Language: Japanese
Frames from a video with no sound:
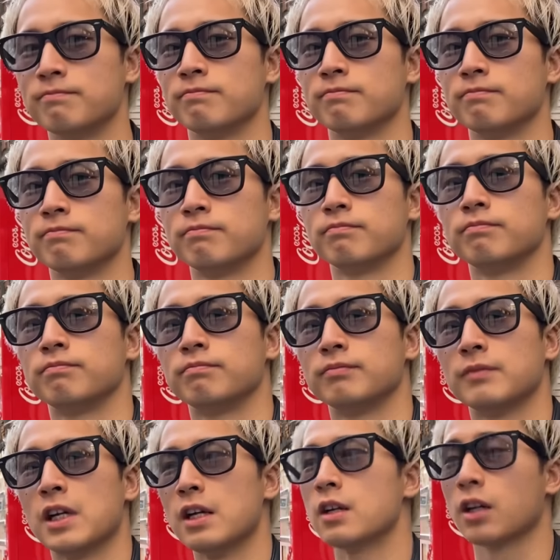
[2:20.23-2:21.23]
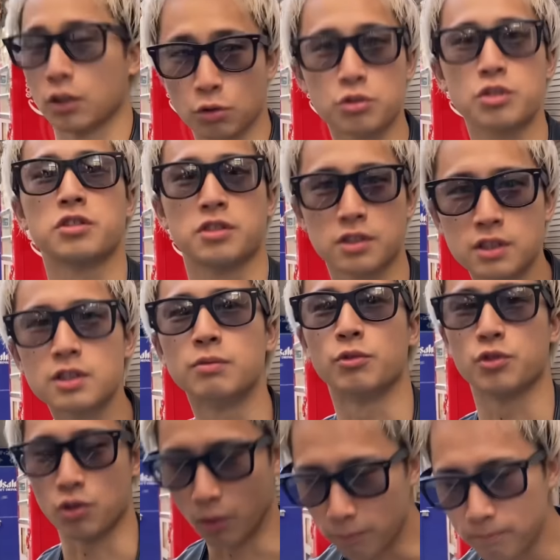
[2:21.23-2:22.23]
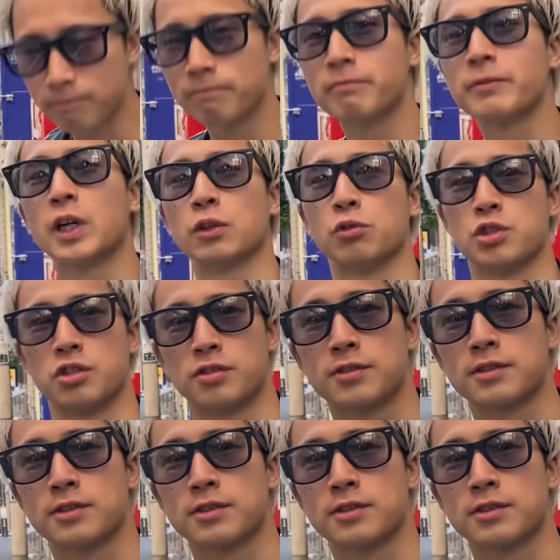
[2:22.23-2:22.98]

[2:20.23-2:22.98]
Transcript: けど勝ってほしいみたいな。勝ってほしいです、もちろん勝ってほし